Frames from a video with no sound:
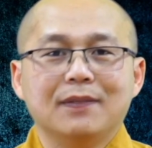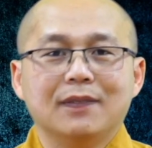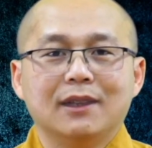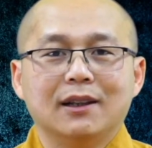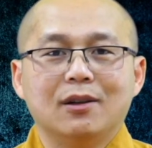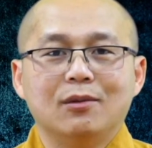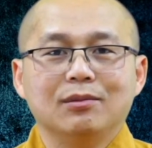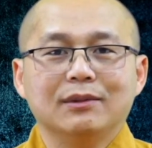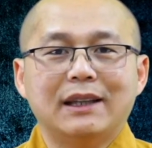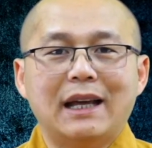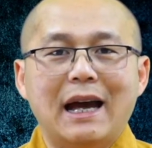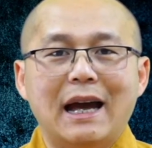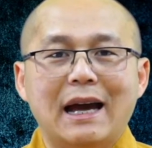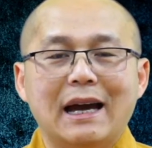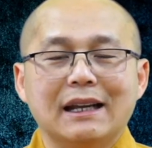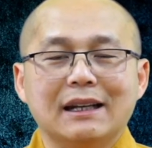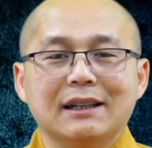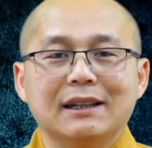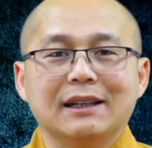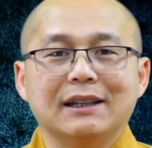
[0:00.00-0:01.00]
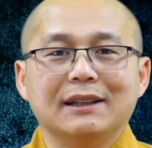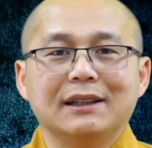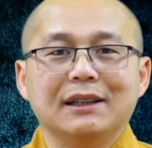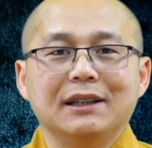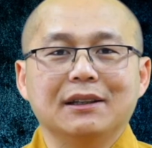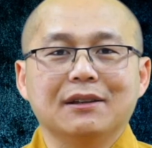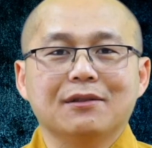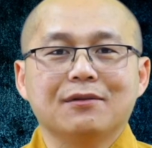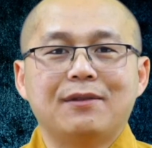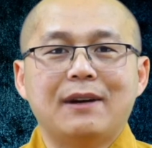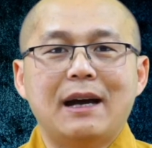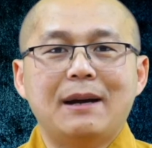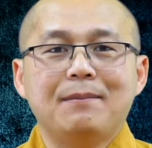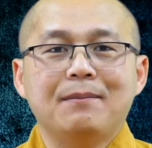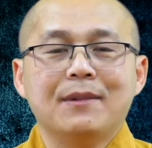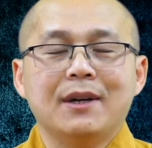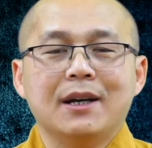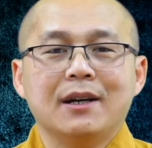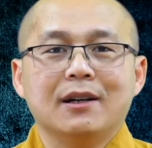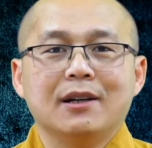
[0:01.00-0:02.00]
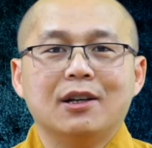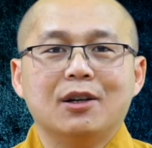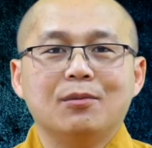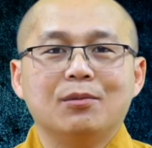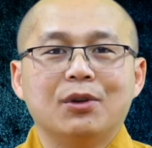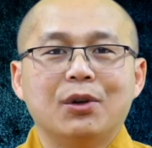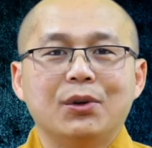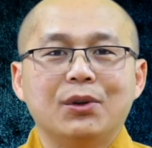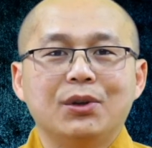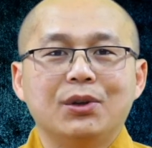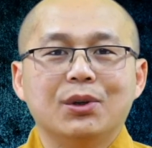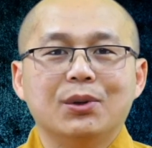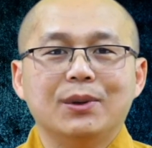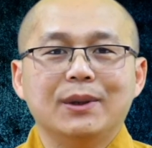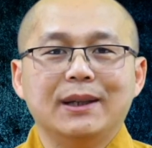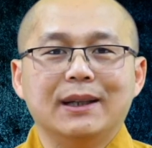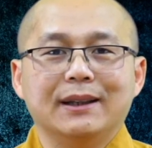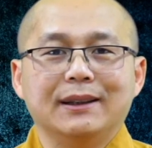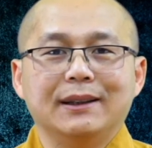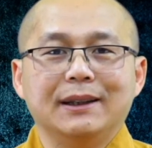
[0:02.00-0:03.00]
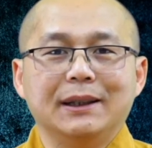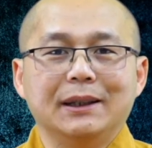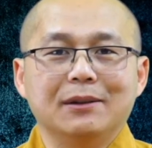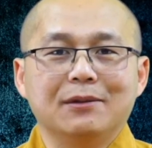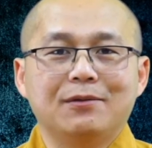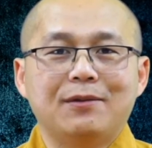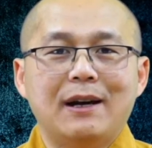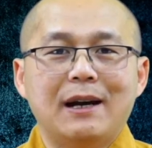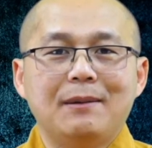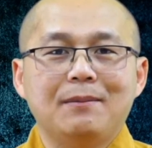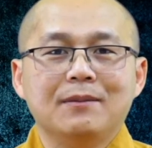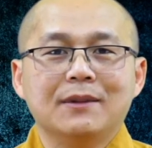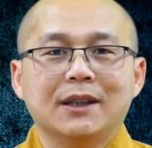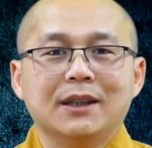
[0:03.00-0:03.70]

không tà hạnh là thiện pháp, không nói dối là thiện pháp,